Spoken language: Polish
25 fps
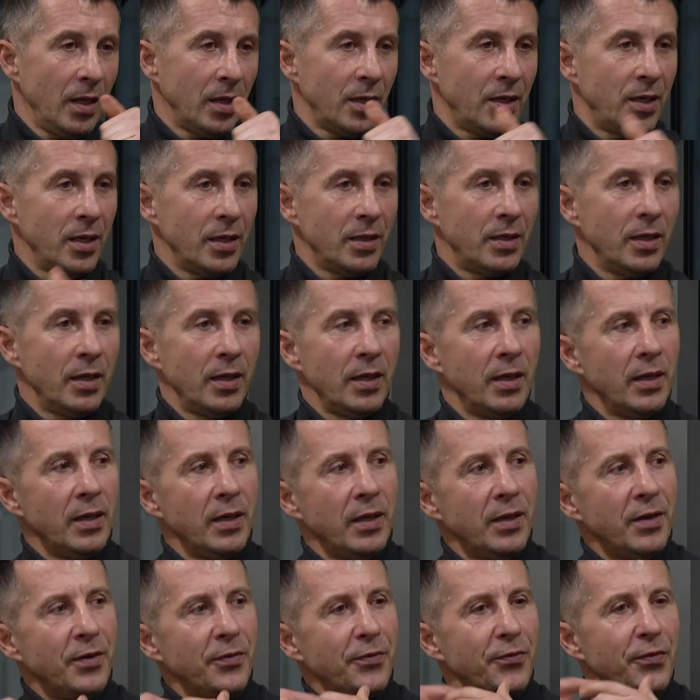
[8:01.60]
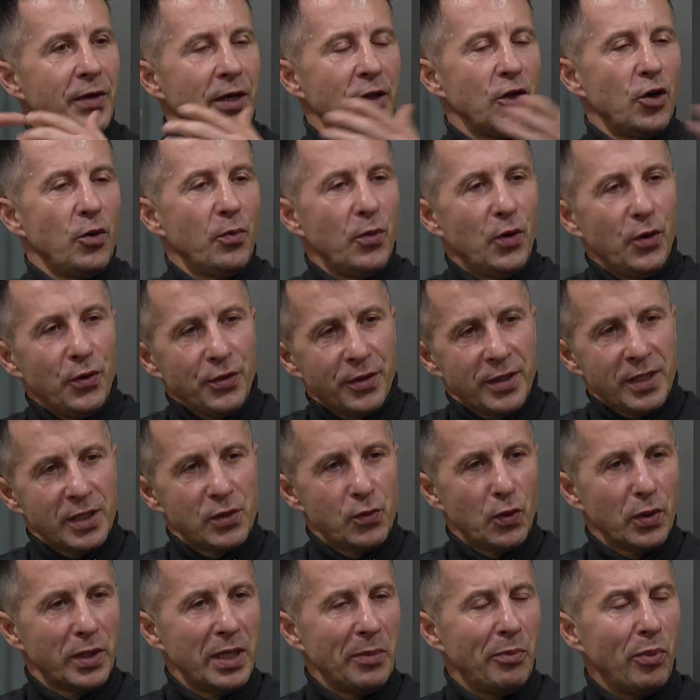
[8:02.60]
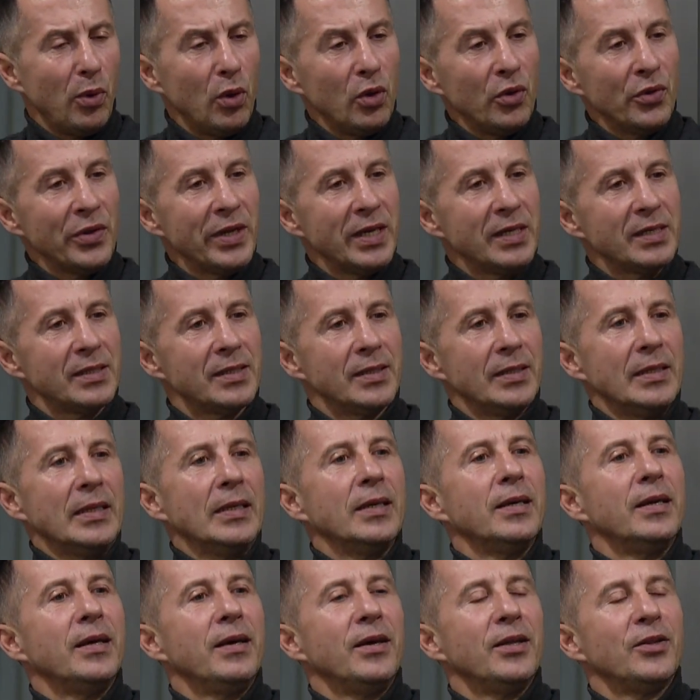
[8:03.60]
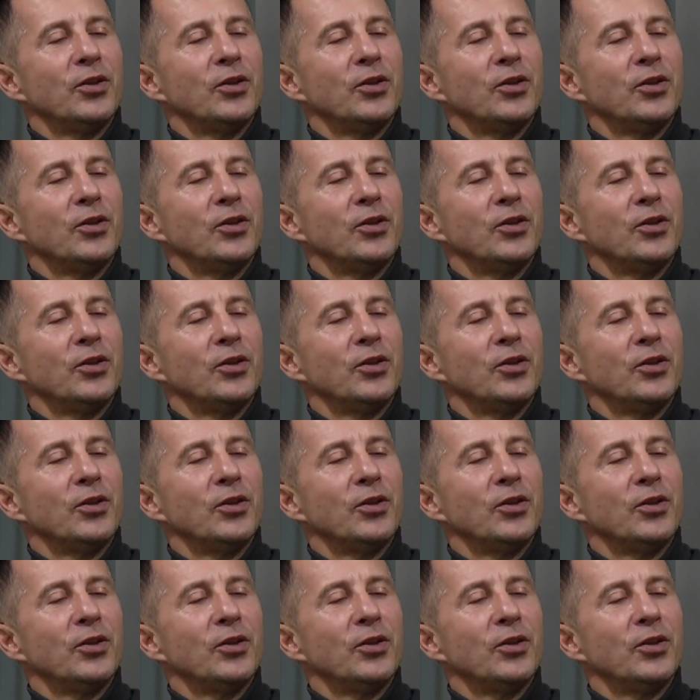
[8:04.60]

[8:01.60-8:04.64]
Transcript: kiedy wiadomo, te złote polonezy